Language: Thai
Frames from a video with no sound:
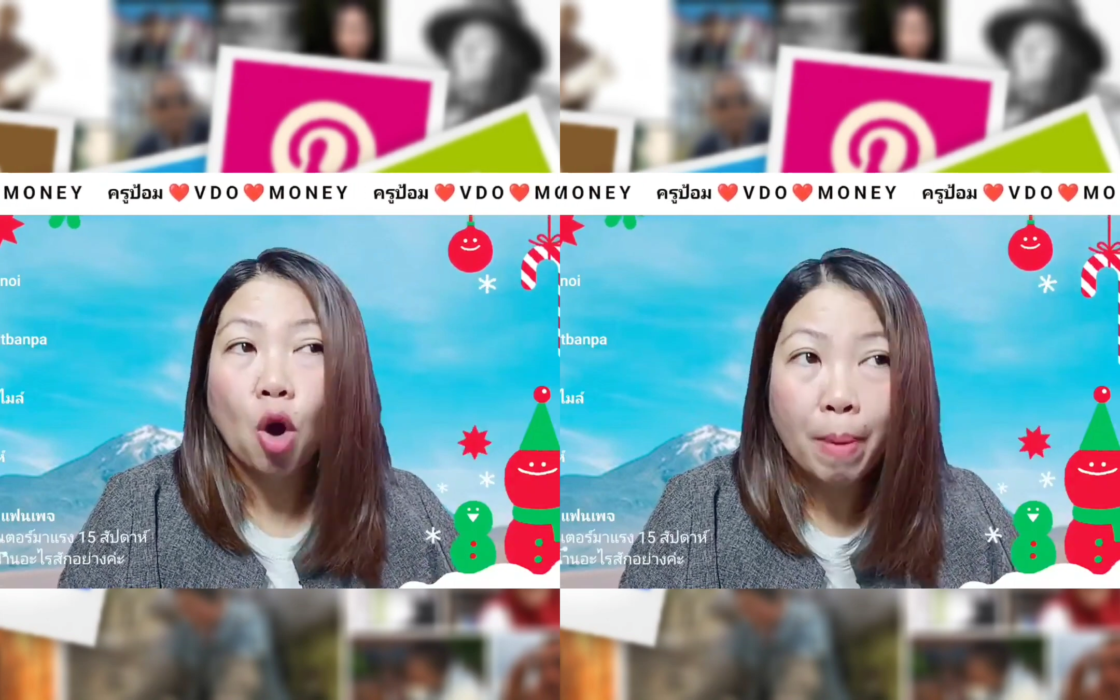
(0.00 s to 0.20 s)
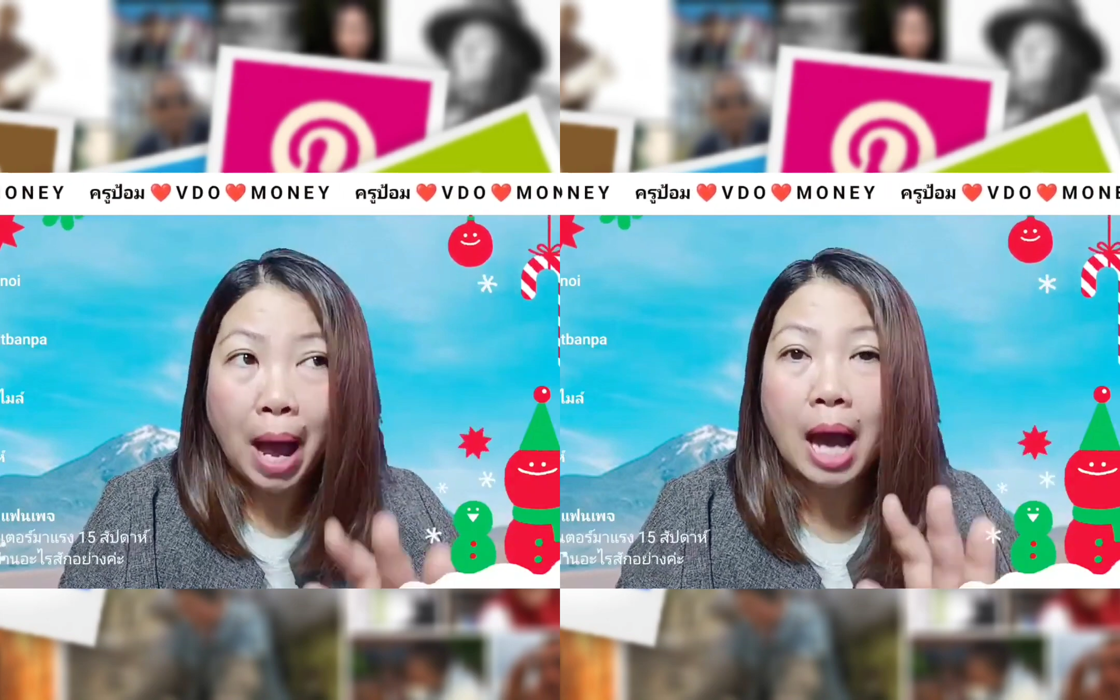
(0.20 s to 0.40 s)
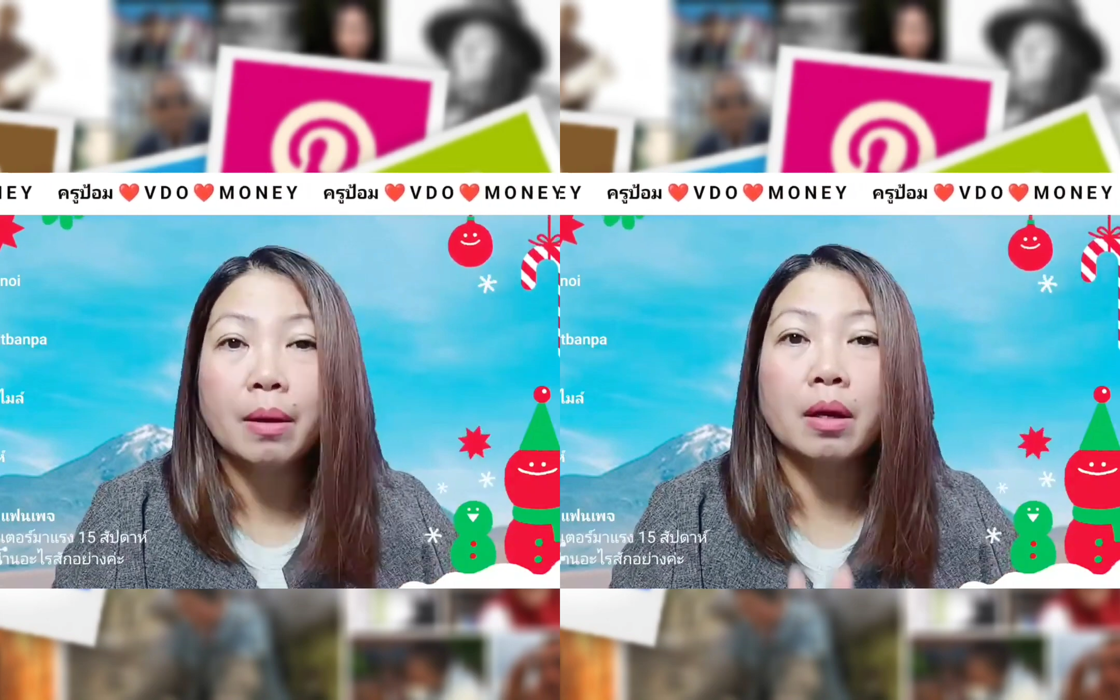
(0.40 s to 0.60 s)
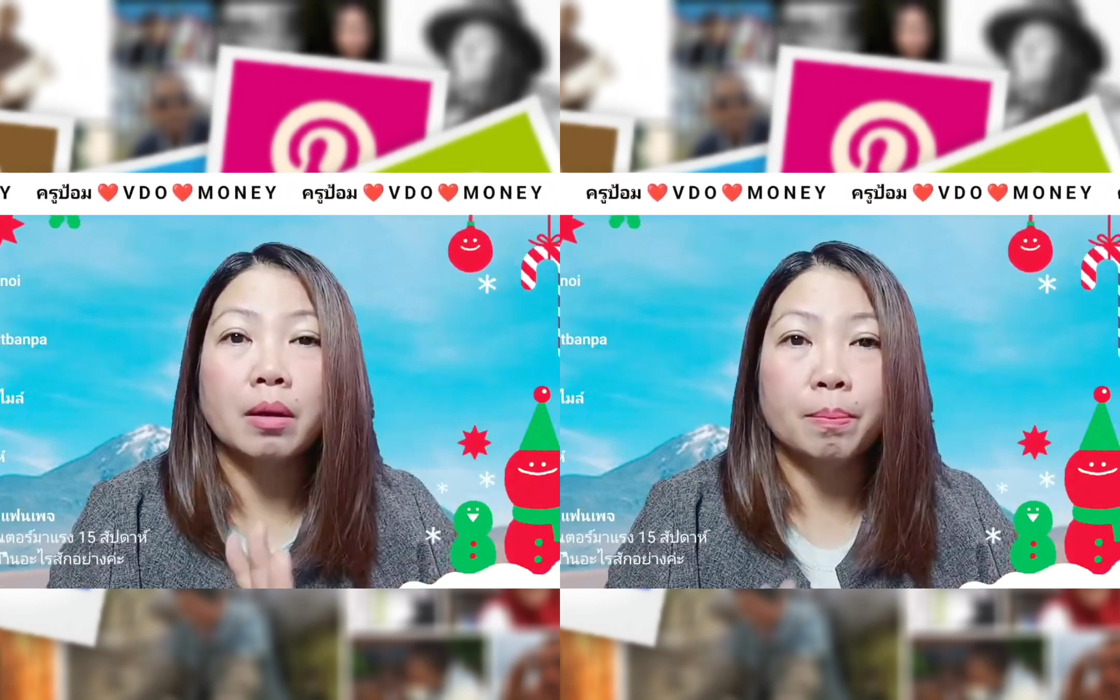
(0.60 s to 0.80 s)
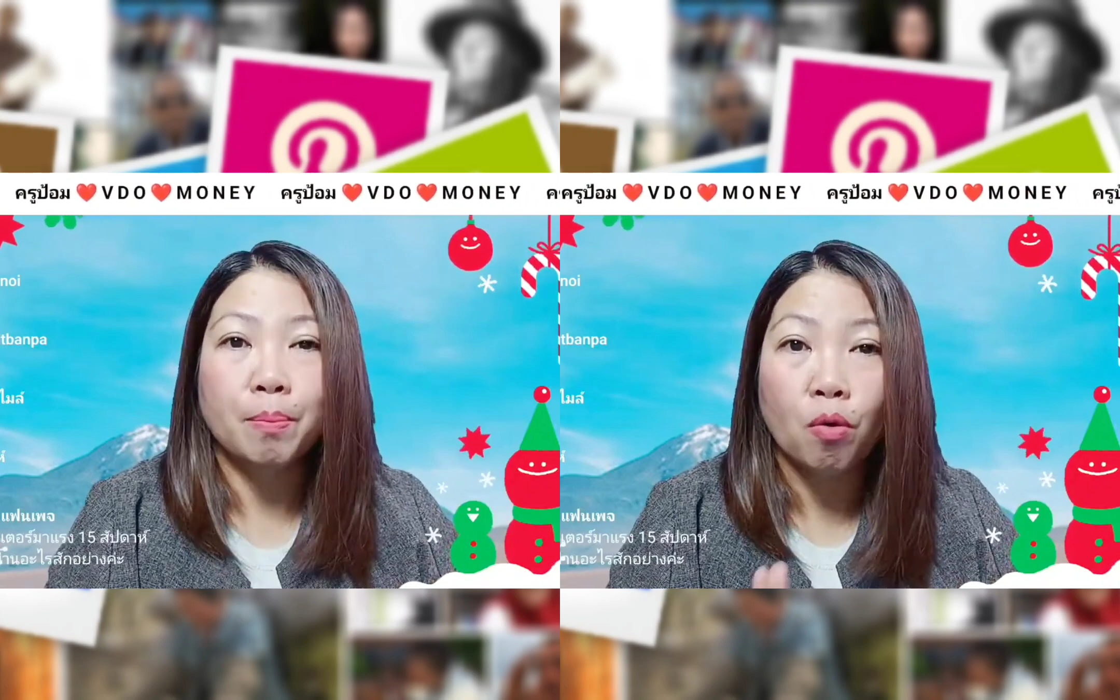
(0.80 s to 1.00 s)
ก็พัก
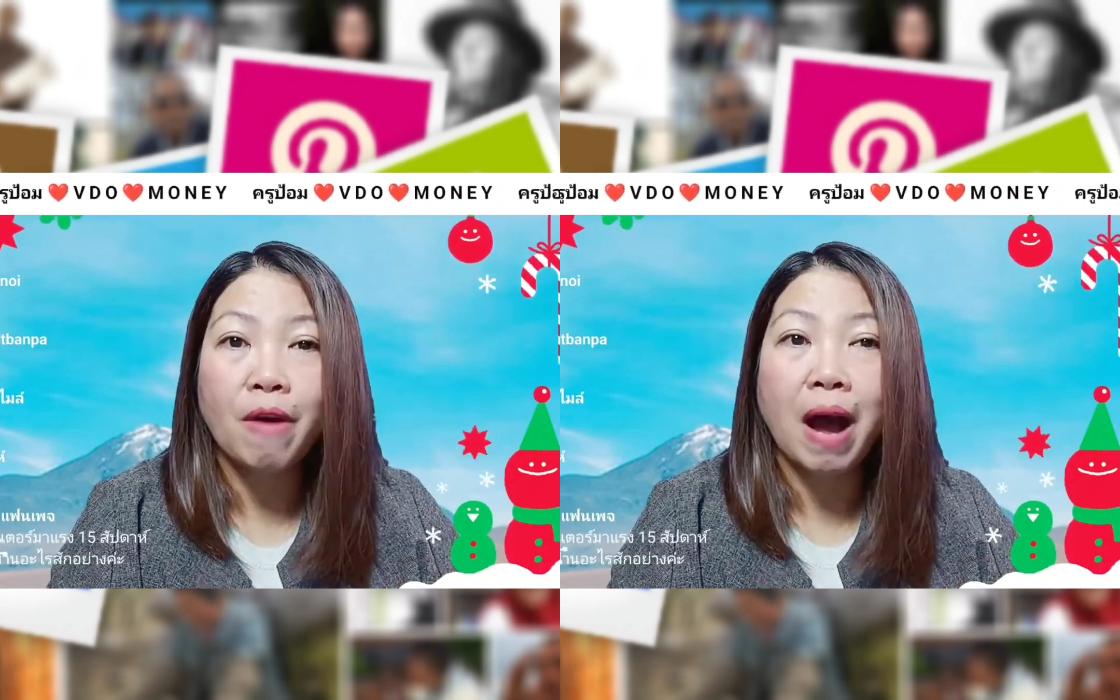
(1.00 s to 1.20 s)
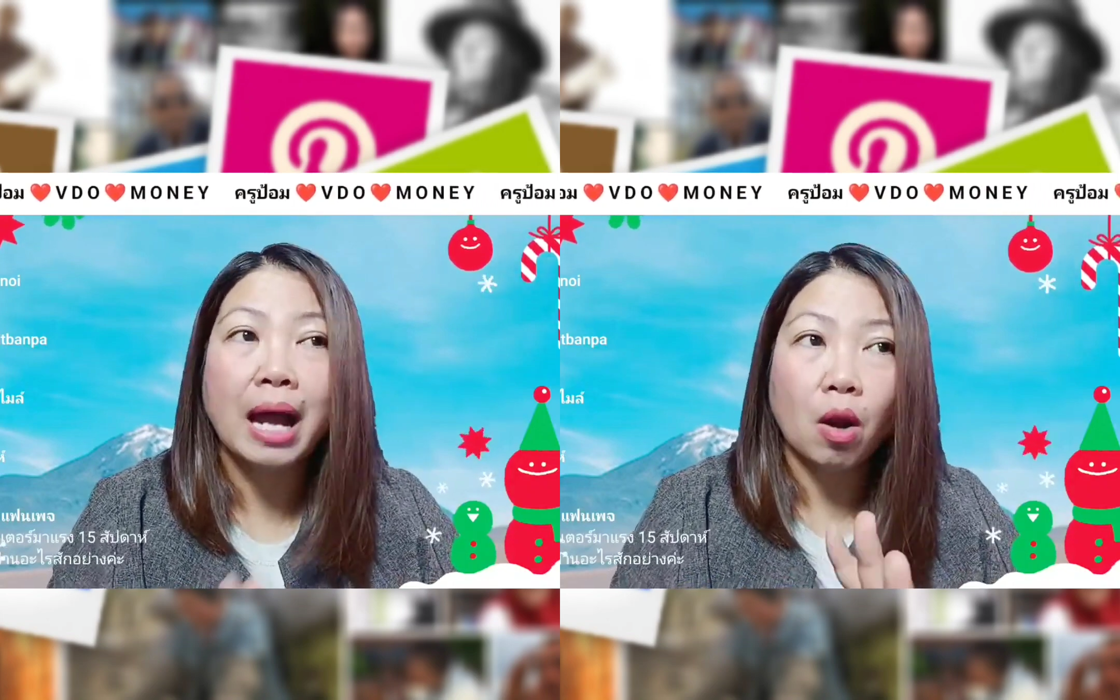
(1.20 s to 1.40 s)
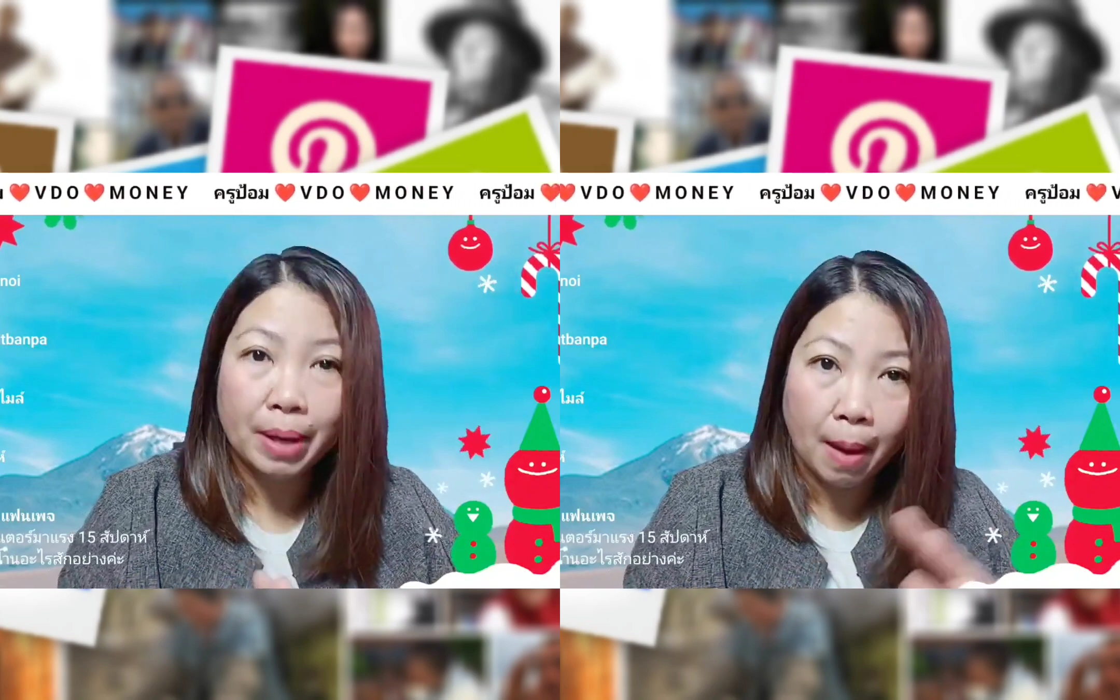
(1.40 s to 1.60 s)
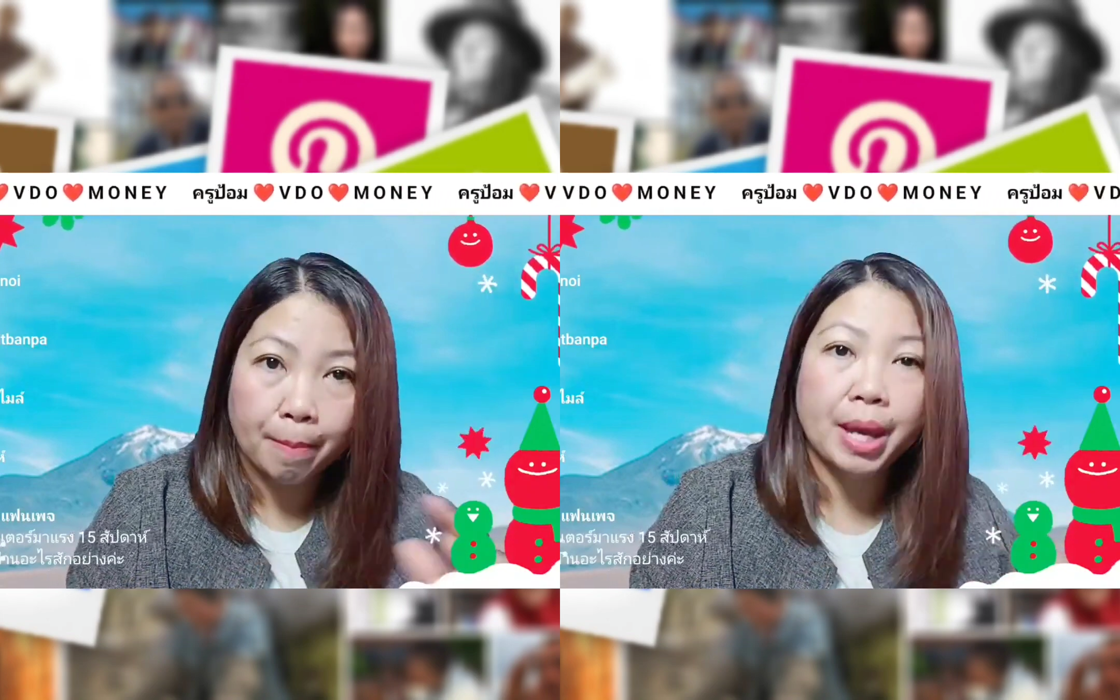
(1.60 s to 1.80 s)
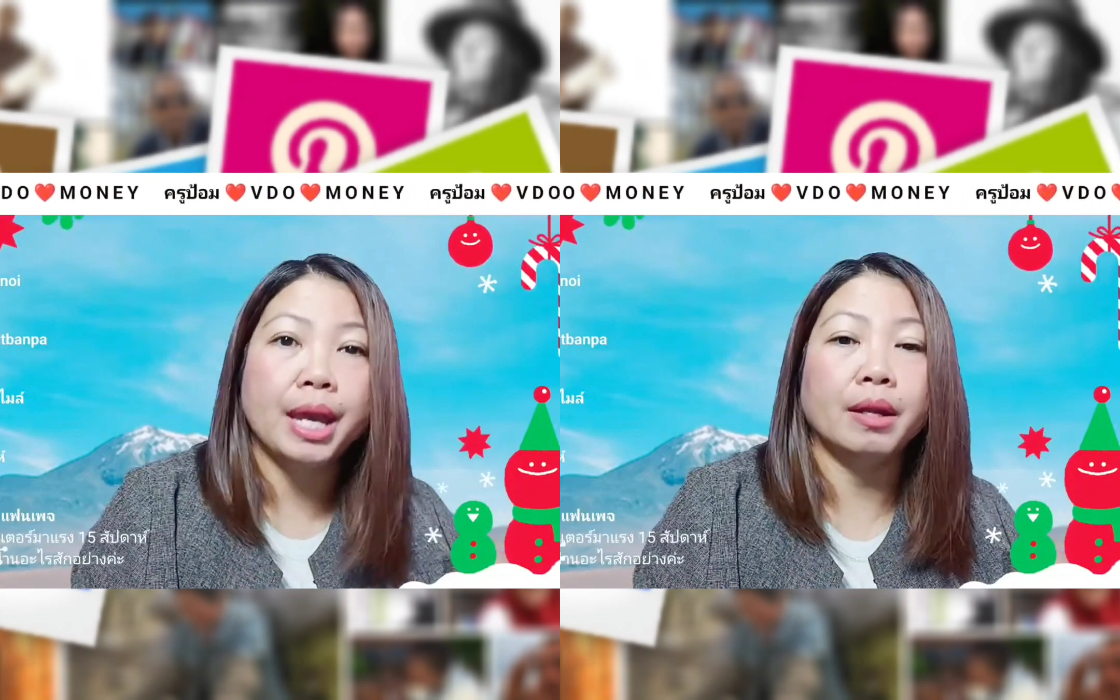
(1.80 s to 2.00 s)
โปรไฟล์แล้วไป
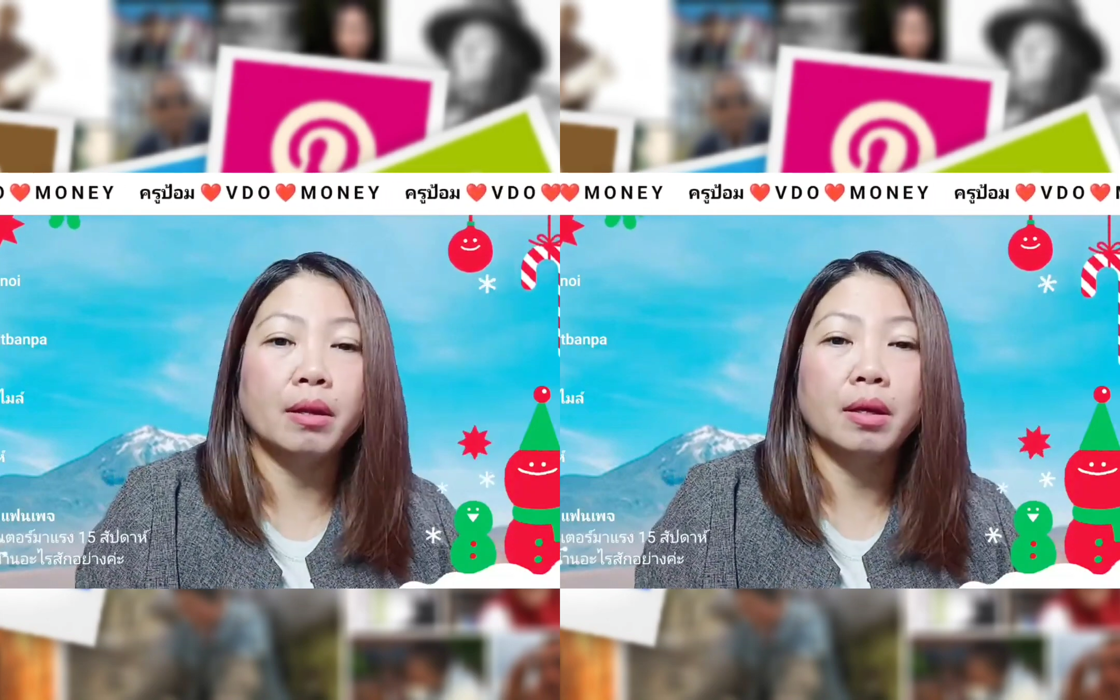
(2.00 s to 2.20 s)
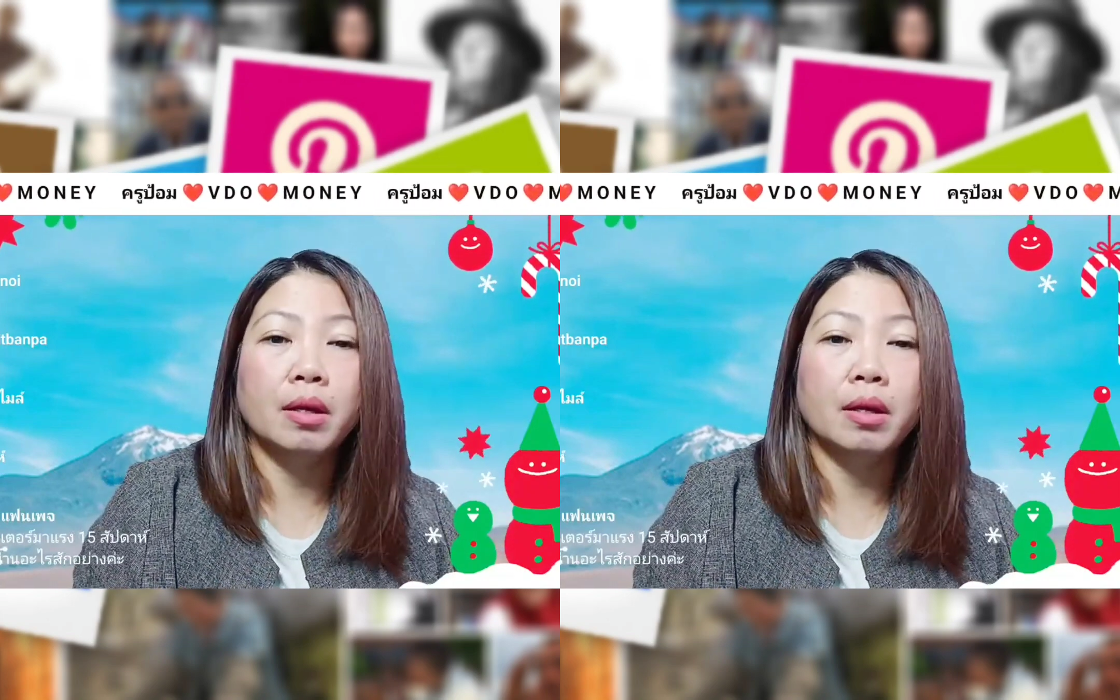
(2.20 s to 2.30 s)
ทำเพจ